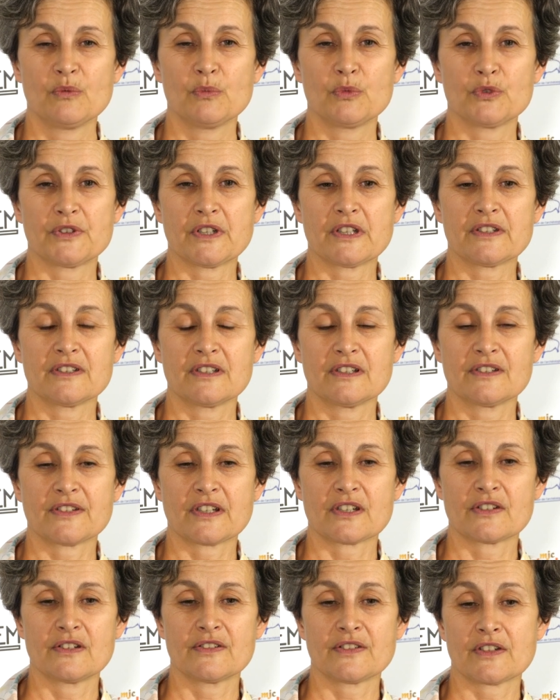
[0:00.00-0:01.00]
Peut-être ils,
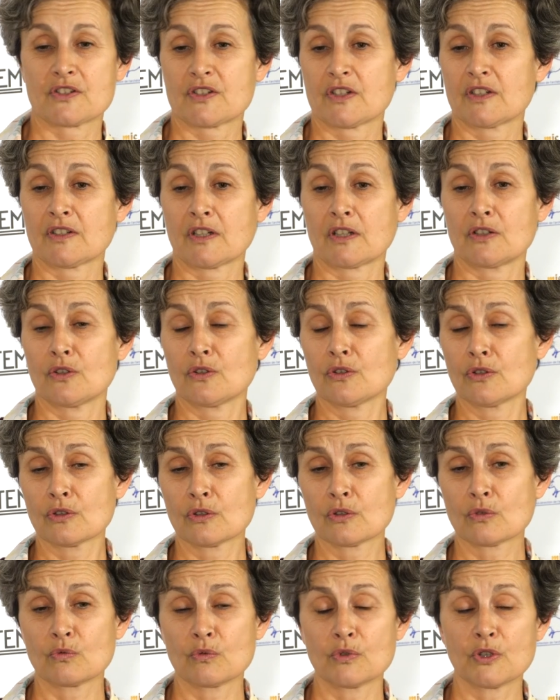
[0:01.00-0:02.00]
ils, achètent
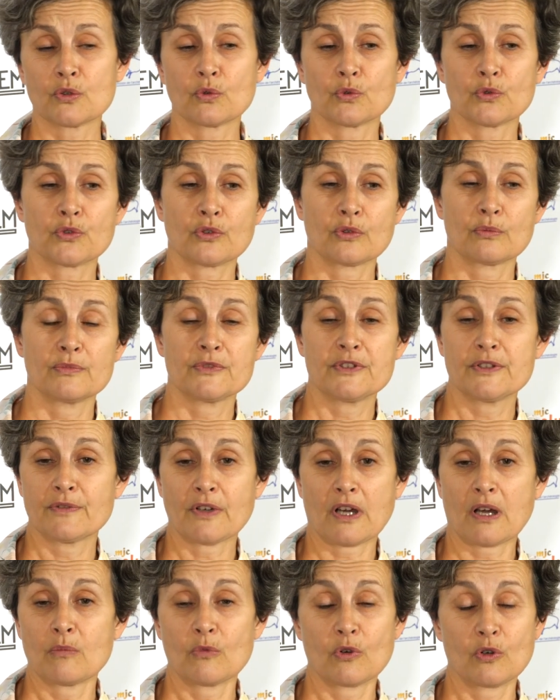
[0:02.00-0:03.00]
ailleurs ou ils consomment
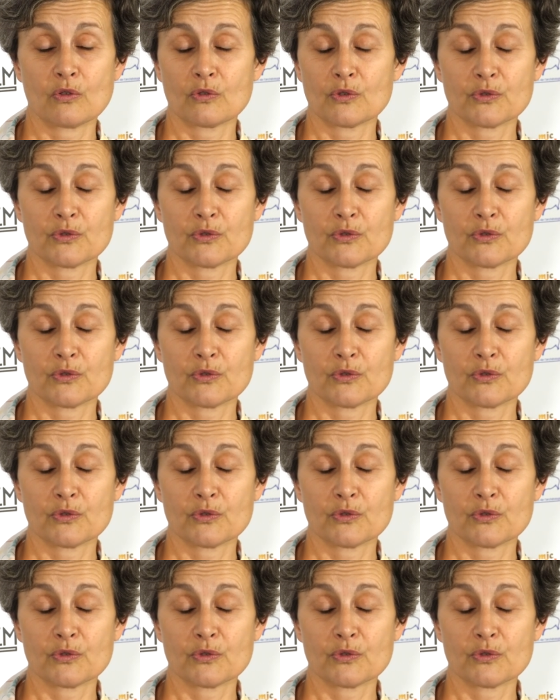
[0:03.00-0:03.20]
différemment.